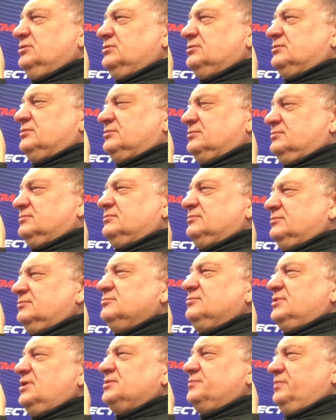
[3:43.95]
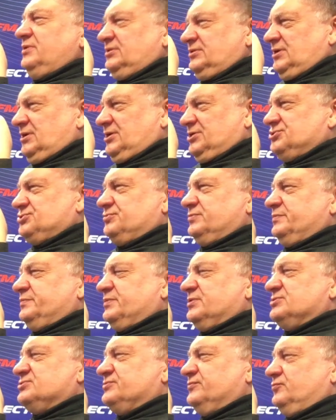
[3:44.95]
э, ну, надо было наращивать
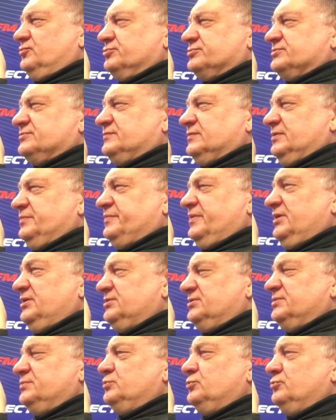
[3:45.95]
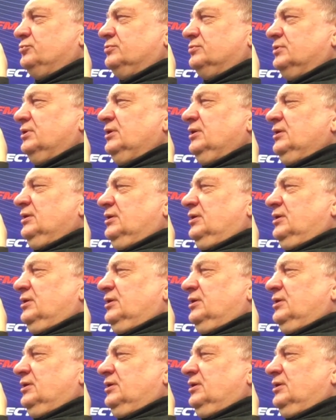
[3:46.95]
производство, и поэтому